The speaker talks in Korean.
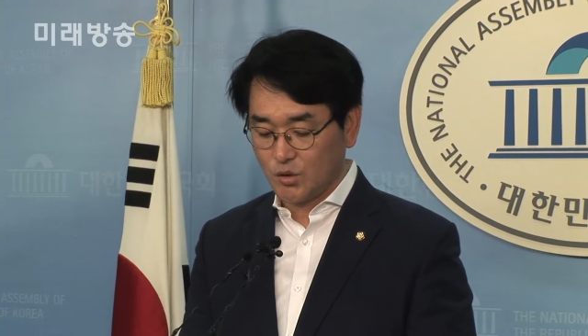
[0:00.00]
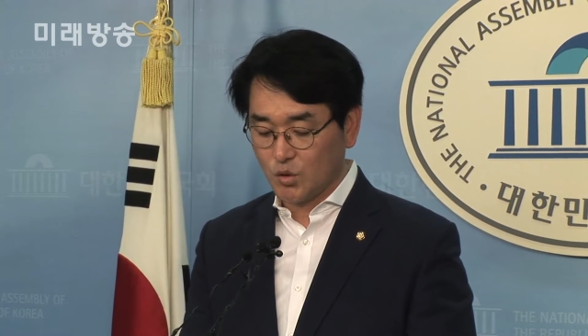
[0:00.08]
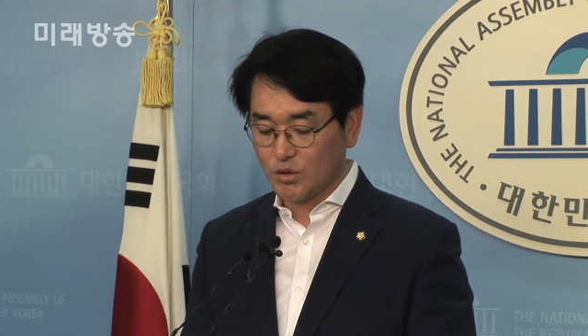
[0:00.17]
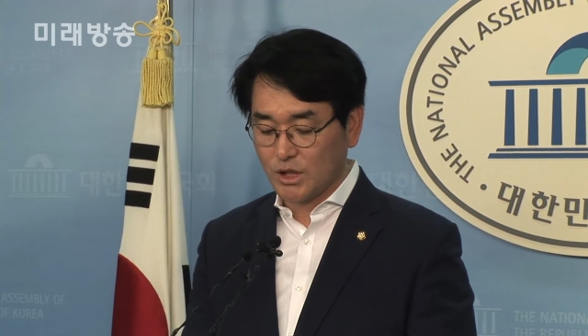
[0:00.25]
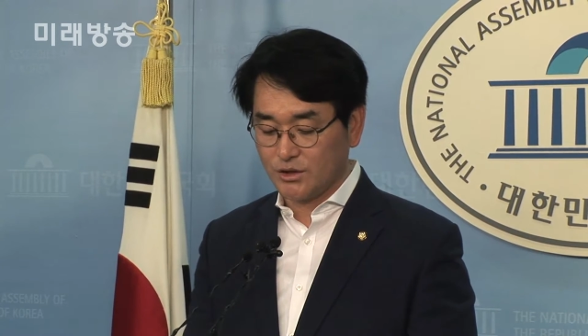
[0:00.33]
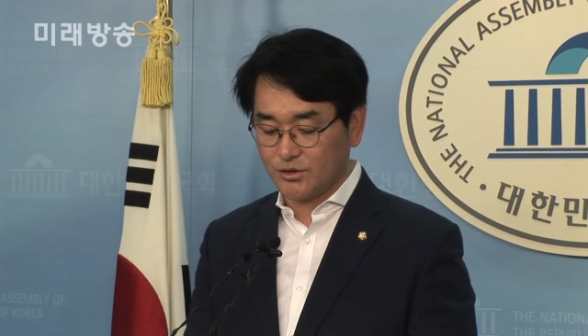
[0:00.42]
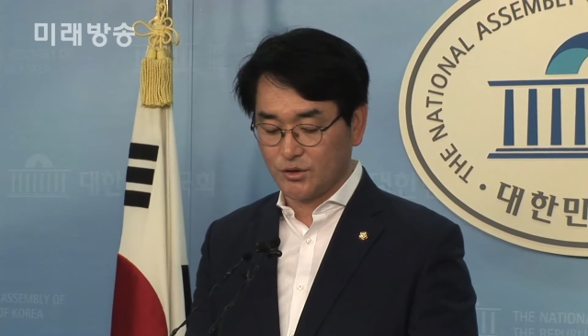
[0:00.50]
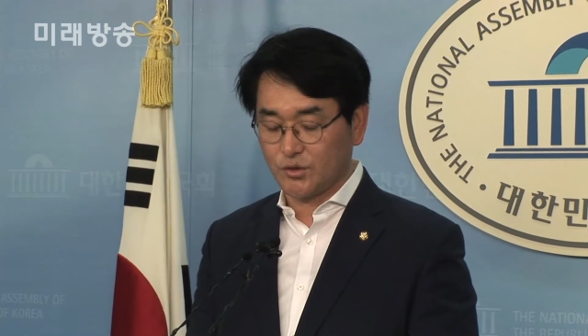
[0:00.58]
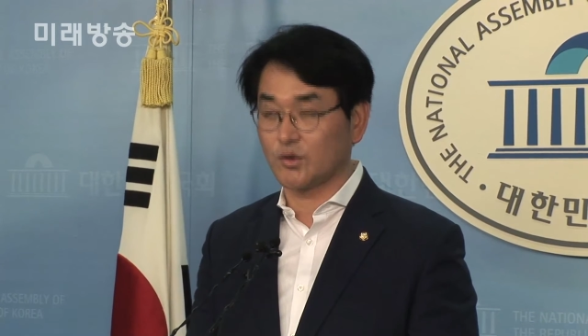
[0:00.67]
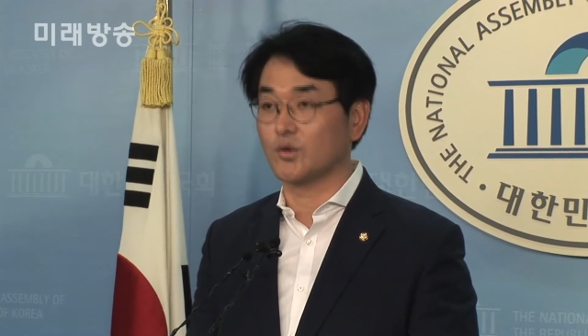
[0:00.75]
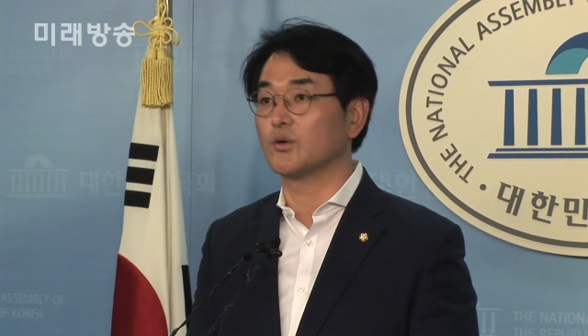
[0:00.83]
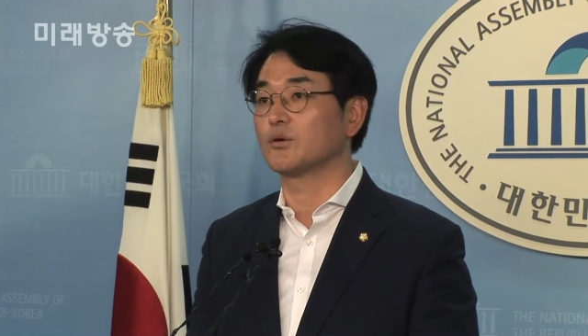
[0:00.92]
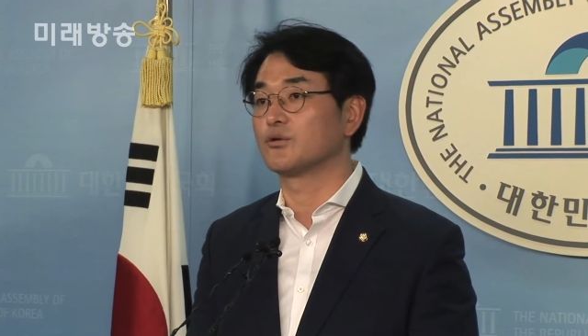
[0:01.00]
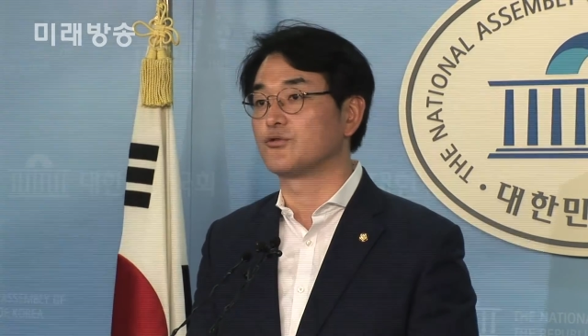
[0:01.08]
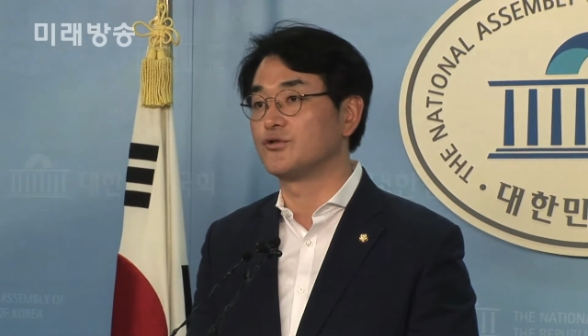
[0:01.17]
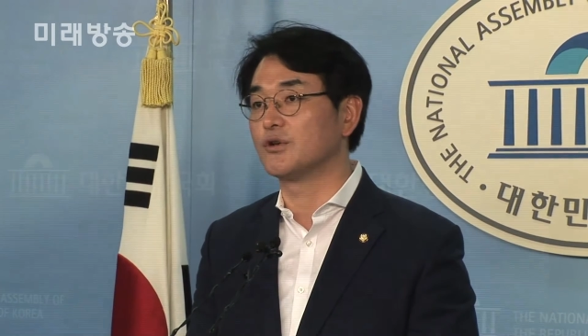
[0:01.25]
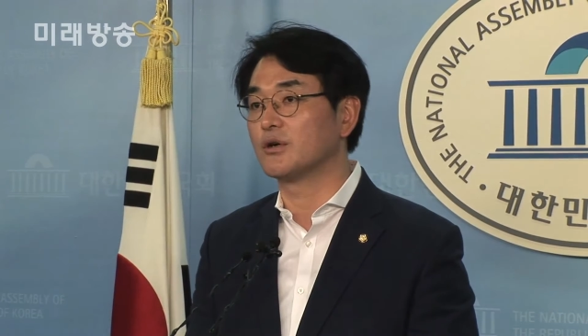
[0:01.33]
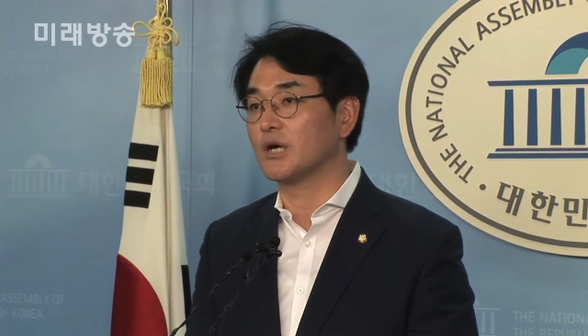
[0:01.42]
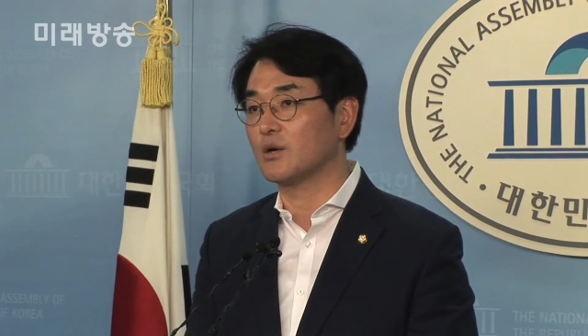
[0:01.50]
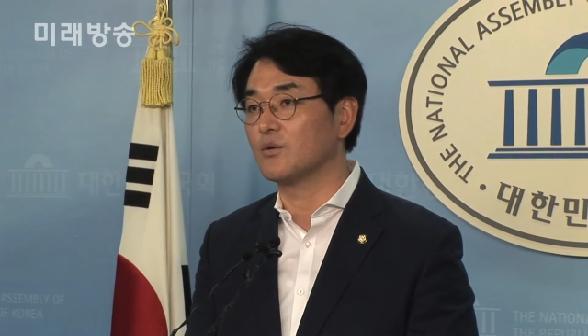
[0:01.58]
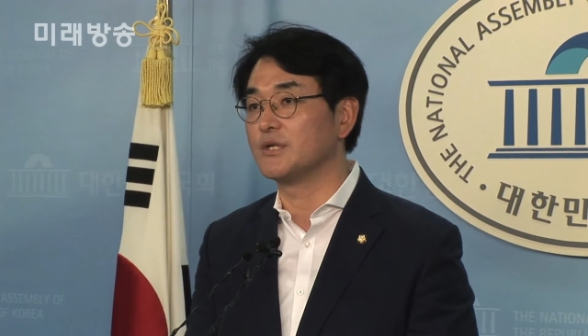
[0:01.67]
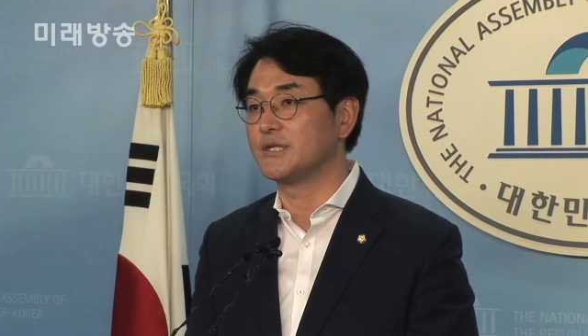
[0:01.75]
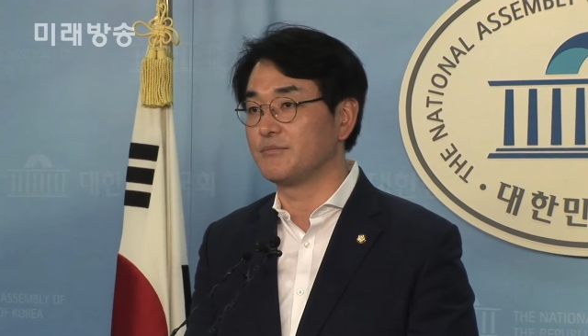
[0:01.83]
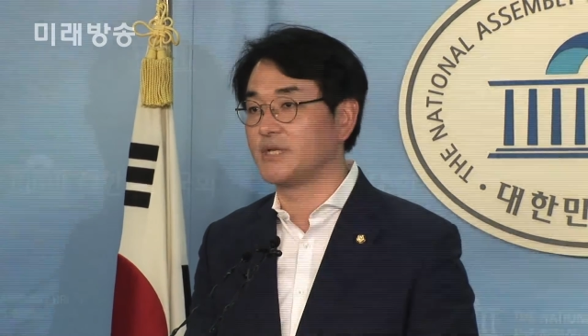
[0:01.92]
요구할 수 있도록
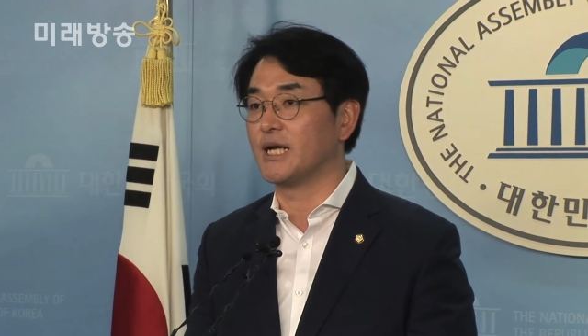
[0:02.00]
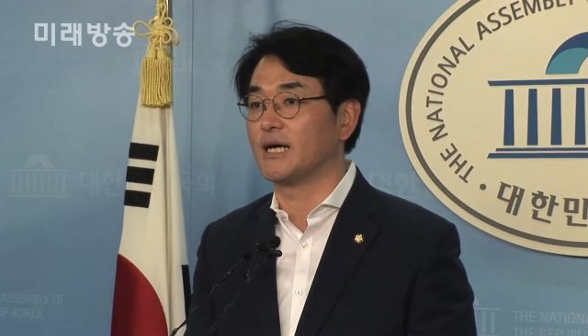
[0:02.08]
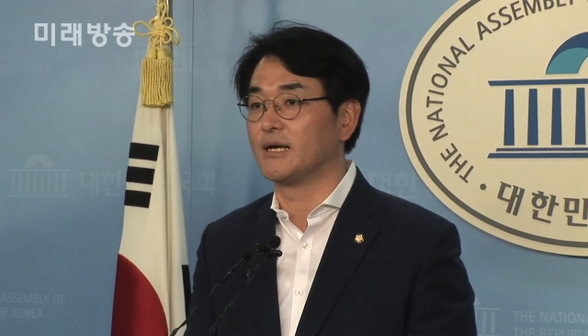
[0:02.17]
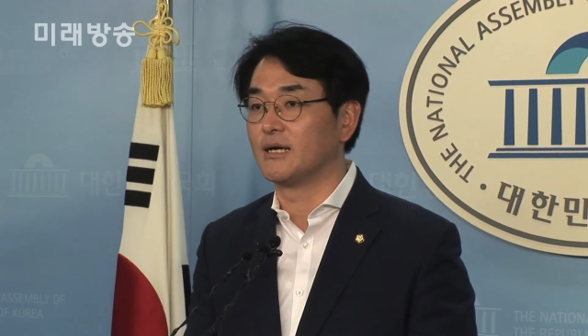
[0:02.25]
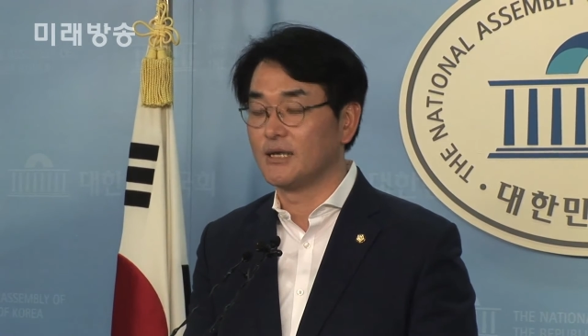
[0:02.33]
규정하고 있습니다.